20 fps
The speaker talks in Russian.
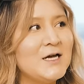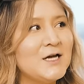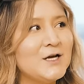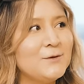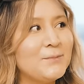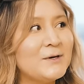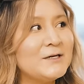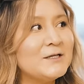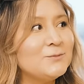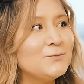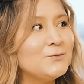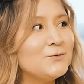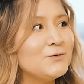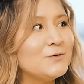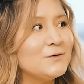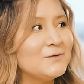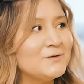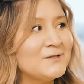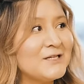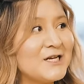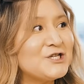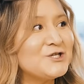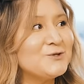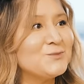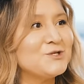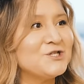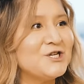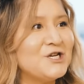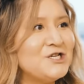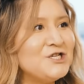И поэтому
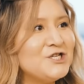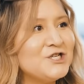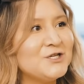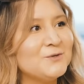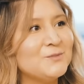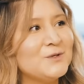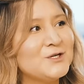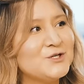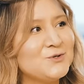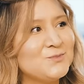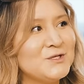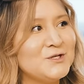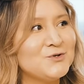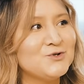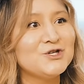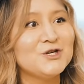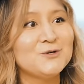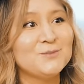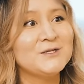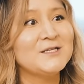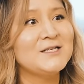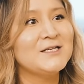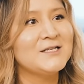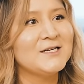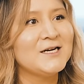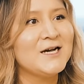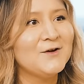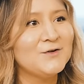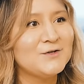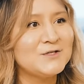нашим женщинам, нашим девушкам это и
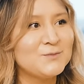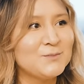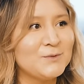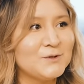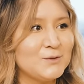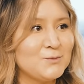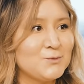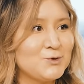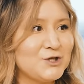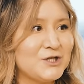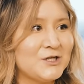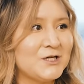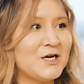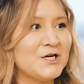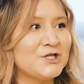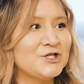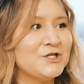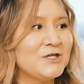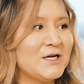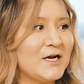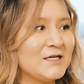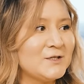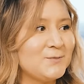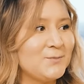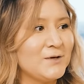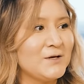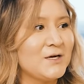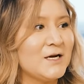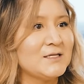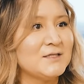нравится, потому что каждый раз
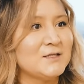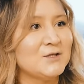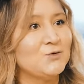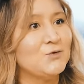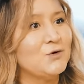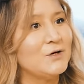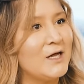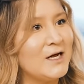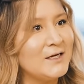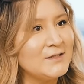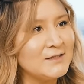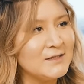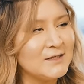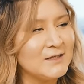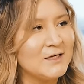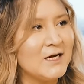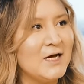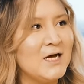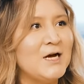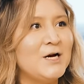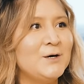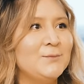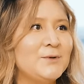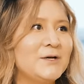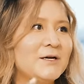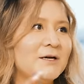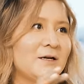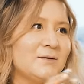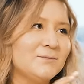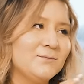при разных укладках,
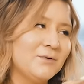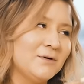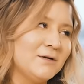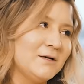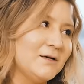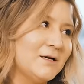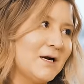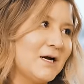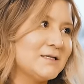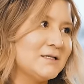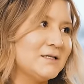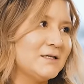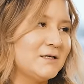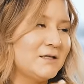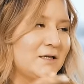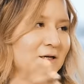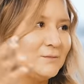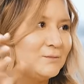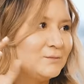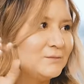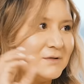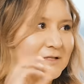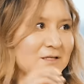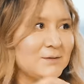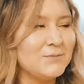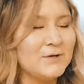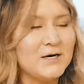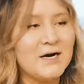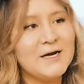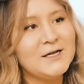при, при разных там
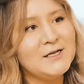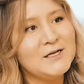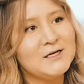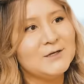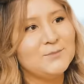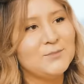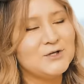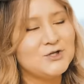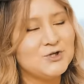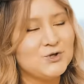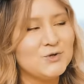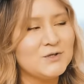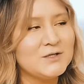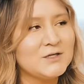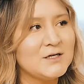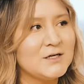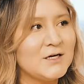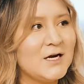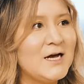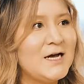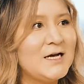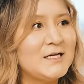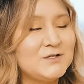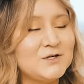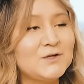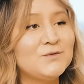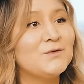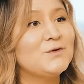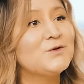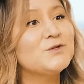собираниях, прическах
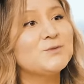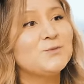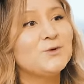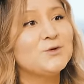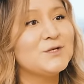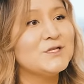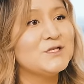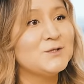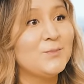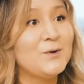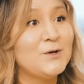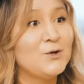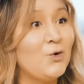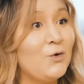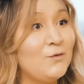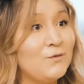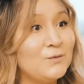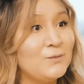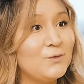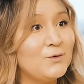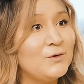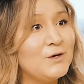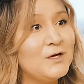цвет волос смотрится по-новому.